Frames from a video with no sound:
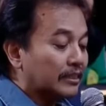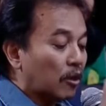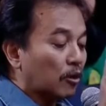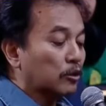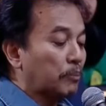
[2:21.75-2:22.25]

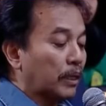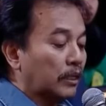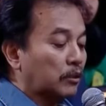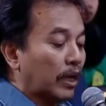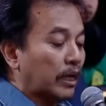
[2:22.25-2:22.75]

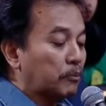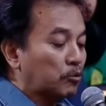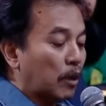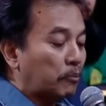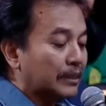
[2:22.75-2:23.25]
Oktober
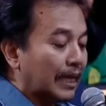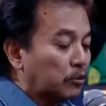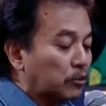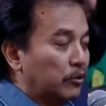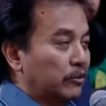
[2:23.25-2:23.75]

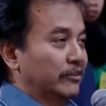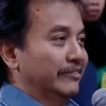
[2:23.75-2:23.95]
2021.